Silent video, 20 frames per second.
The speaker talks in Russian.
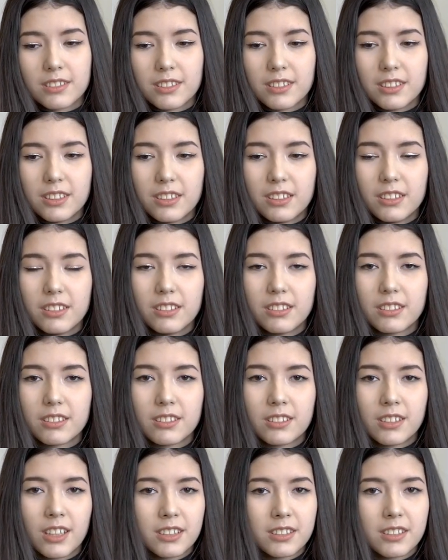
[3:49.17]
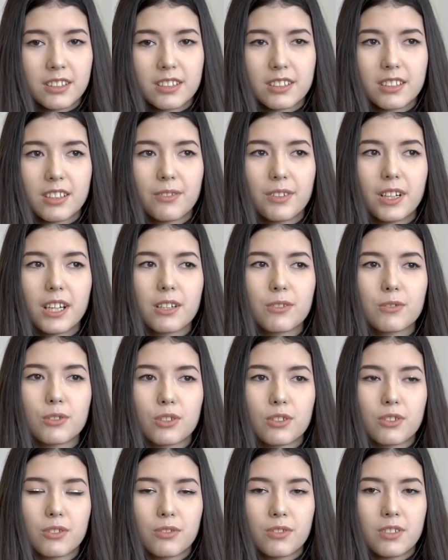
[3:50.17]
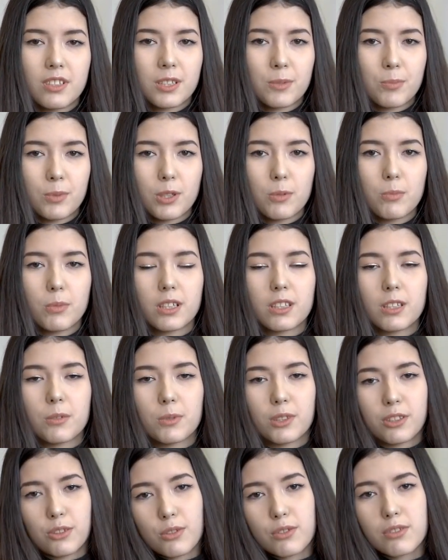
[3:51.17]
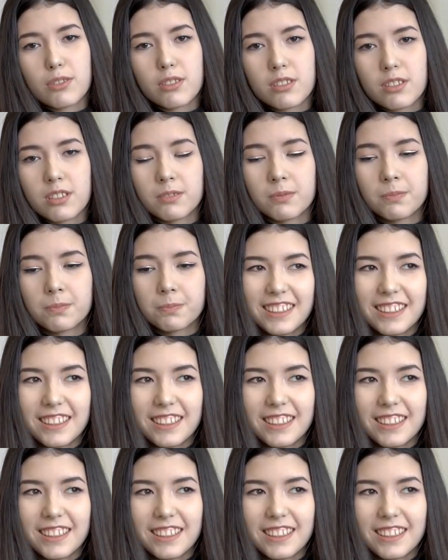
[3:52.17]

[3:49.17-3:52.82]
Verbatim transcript: И как ты разговариваешь, все с пониманием относятся.